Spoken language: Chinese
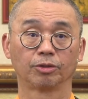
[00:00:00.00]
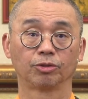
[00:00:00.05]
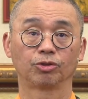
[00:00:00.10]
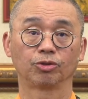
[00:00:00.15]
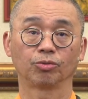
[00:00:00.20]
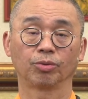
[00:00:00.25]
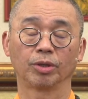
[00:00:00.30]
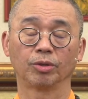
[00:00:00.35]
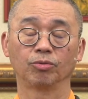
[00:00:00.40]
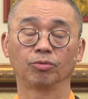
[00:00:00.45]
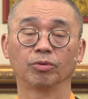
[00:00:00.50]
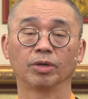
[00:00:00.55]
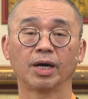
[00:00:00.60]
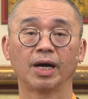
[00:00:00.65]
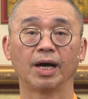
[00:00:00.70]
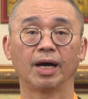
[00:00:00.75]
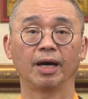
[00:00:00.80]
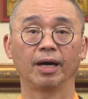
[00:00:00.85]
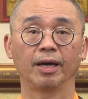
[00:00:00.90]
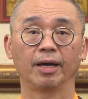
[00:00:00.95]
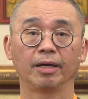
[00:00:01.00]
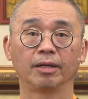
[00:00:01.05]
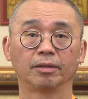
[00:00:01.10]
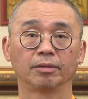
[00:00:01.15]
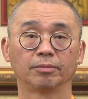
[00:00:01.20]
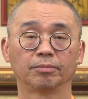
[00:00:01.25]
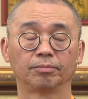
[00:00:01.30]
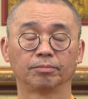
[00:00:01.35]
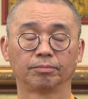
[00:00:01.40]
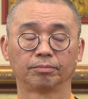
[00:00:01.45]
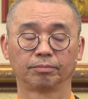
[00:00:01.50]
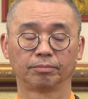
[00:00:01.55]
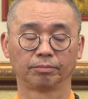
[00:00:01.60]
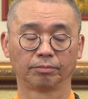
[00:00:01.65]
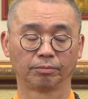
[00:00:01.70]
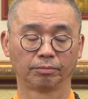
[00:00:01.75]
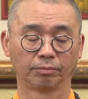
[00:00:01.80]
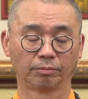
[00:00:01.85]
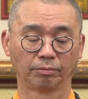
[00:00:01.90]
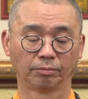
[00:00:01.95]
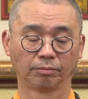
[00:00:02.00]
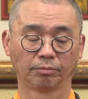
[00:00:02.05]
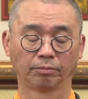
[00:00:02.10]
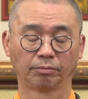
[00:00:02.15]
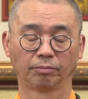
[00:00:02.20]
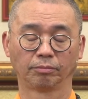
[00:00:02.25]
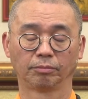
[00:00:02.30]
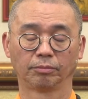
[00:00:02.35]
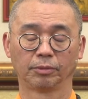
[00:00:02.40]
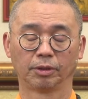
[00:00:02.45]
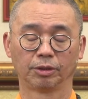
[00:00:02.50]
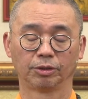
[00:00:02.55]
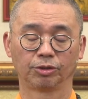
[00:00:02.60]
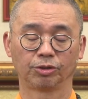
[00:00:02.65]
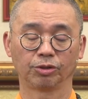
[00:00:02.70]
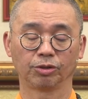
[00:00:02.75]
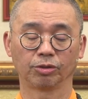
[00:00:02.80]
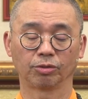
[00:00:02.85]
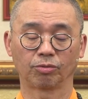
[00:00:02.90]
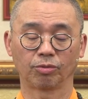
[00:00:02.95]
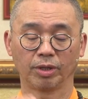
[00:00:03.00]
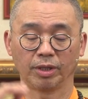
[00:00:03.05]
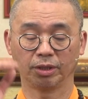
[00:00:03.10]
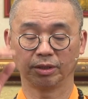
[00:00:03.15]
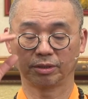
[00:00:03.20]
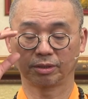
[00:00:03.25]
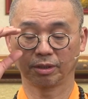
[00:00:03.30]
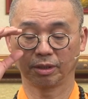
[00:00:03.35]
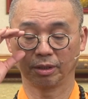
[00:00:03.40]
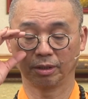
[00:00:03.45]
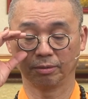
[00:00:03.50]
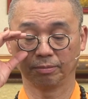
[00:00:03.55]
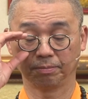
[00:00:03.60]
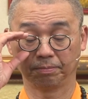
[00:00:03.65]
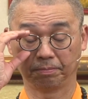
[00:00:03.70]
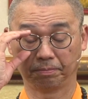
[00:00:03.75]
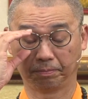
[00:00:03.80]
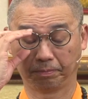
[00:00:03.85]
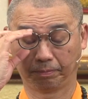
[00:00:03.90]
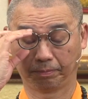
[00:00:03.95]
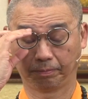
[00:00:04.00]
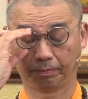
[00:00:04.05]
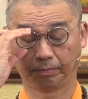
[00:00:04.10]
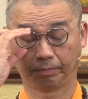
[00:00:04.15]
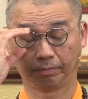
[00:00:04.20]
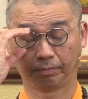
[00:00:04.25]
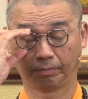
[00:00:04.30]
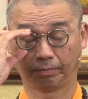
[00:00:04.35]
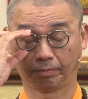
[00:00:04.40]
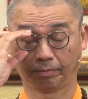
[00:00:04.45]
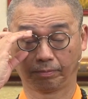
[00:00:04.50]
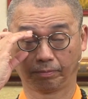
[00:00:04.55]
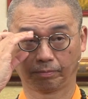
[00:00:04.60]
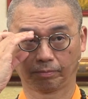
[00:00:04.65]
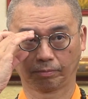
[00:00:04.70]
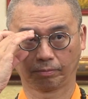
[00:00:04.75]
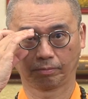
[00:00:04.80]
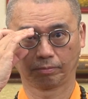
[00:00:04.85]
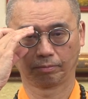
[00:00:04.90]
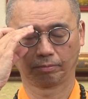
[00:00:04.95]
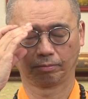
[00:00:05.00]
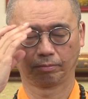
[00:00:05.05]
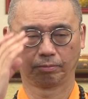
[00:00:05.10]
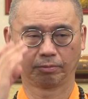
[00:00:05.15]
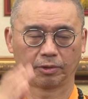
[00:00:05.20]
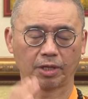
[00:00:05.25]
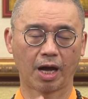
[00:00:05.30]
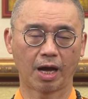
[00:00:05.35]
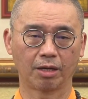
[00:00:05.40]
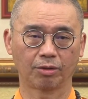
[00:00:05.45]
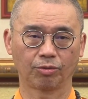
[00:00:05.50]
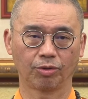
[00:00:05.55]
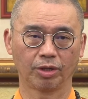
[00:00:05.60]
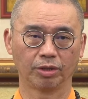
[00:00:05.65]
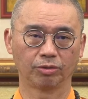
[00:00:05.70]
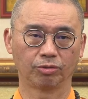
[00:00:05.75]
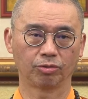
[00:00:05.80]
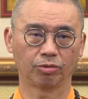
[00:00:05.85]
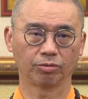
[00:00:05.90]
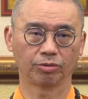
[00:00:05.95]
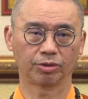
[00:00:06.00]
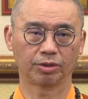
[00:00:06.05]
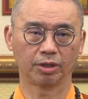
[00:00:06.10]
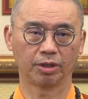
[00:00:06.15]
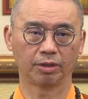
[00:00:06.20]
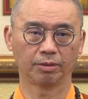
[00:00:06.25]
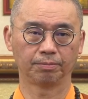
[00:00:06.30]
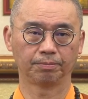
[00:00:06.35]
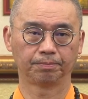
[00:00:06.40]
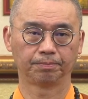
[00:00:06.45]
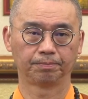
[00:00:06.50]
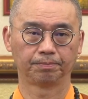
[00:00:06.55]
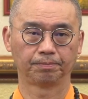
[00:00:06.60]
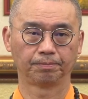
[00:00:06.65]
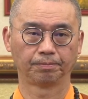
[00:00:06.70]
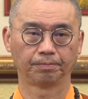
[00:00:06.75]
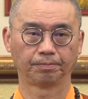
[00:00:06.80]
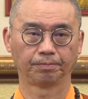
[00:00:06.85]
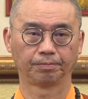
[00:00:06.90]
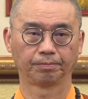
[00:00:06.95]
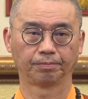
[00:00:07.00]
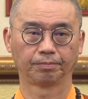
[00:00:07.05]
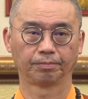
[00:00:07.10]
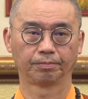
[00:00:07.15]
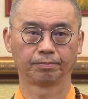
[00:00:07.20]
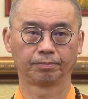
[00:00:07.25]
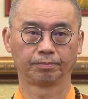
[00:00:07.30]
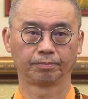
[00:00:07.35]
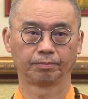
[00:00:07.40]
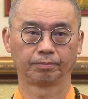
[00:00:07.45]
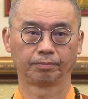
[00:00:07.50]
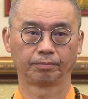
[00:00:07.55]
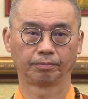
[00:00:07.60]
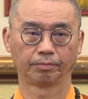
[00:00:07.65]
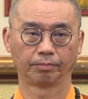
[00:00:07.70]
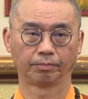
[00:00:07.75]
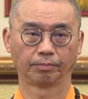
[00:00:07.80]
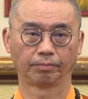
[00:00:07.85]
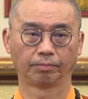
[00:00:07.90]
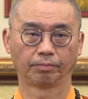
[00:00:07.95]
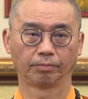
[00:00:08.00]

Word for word: 智慧如海，智慧如海，智归身，智归身，当愿众生，当愿众生，